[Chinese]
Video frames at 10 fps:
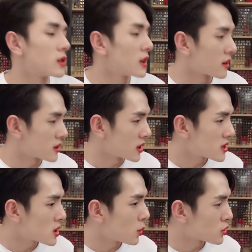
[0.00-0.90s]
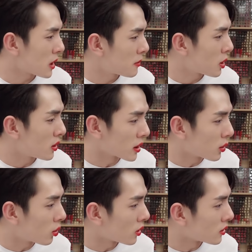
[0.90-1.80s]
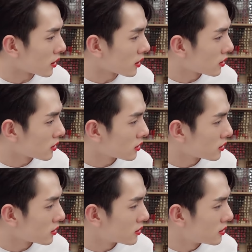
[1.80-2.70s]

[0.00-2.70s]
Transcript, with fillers: 这两只颜色，我觉得它们没有灵魂啊！